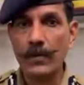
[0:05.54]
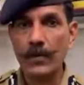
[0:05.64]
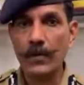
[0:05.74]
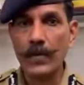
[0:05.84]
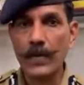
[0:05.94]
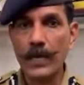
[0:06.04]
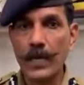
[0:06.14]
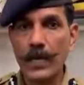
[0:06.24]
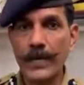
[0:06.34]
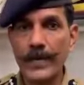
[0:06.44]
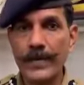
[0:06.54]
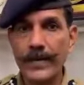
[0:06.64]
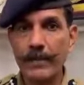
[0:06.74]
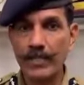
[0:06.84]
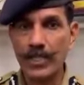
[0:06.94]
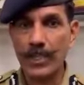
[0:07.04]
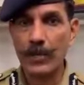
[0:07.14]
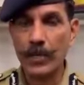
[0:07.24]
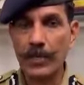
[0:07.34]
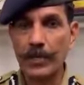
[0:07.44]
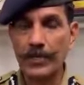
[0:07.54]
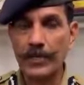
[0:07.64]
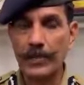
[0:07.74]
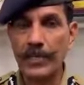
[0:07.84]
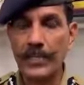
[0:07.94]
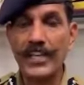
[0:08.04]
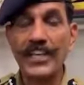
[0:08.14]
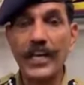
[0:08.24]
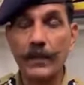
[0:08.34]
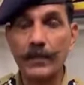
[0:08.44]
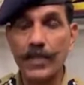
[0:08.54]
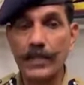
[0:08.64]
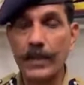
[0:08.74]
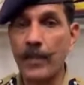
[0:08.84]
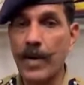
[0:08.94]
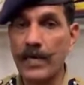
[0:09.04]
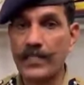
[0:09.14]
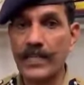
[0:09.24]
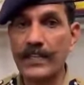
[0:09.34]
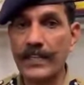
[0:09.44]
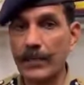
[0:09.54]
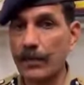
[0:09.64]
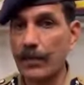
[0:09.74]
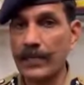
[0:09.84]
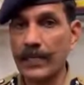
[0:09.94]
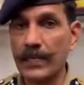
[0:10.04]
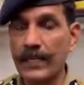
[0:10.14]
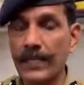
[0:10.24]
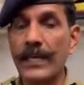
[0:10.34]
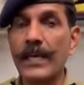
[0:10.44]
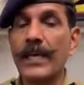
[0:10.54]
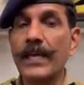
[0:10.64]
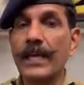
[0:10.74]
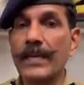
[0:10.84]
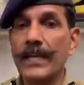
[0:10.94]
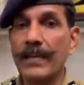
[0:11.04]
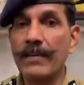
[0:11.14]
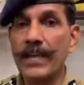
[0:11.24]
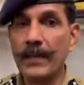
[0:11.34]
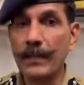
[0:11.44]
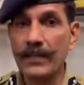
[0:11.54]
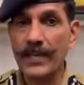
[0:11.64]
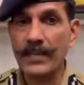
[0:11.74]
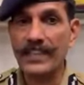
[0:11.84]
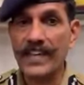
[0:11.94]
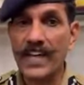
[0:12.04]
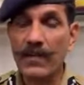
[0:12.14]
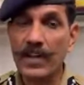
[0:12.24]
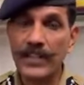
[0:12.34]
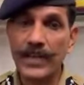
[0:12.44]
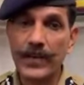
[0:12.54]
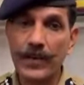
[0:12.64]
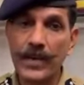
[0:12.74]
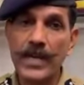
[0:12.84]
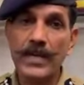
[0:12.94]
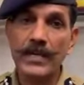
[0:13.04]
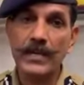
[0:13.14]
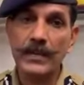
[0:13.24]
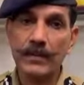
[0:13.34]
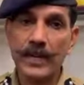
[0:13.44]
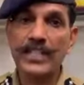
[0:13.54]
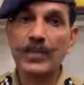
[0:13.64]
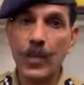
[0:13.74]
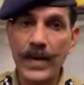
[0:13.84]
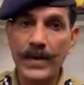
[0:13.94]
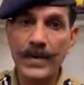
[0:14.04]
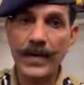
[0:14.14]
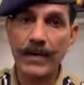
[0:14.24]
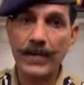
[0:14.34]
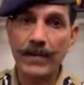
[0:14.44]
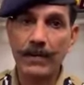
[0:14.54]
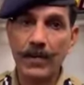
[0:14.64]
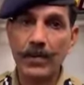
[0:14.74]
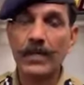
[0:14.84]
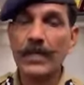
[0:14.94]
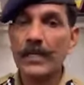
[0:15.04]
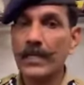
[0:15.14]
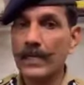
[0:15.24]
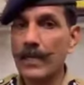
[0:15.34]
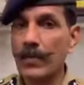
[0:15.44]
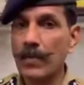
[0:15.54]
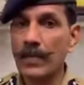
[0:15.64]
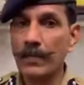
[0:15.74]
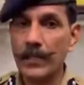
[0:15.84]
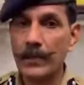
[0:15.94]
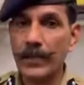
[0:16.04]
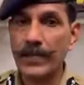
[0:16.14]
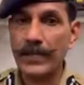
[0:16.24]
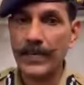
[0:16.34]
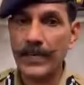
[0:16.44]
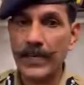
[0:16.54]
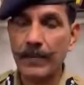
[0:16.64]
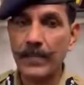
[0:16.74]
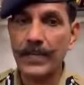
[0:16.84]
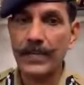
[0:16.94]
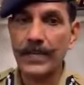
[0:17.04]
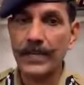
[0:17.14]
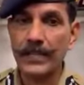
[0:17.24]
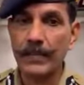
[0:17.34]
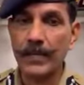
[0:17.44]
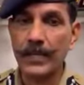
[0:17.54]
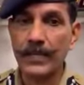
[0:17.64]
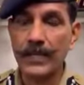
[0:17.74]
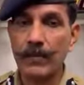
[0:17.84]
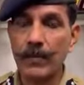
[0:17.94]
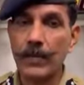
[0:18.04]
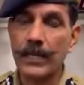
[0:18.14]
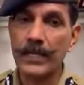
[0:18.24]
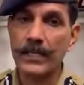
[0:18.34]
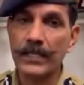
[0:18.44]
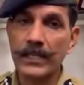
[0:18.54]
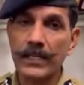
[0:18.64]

ஒரு ரெக்கார்டட் மெசேஜ் வரும் இந்த மாதிரி நீங்கள் அனுப்பிச்சிருந்த பார்சல் திரும்பி வந்திருக்குது எனவே இதை பற்றிய தகவல் தெரியணும்னா ப்ரெஷ் ஒன் அப்படின்னு வரும் நீங்கள் ஒன்றை ப்ரெஷ் பண்ணி என்னன்னு கேட்பீங்க இந்த மாதிரி நீங்கள் மும்பையிலிருந்து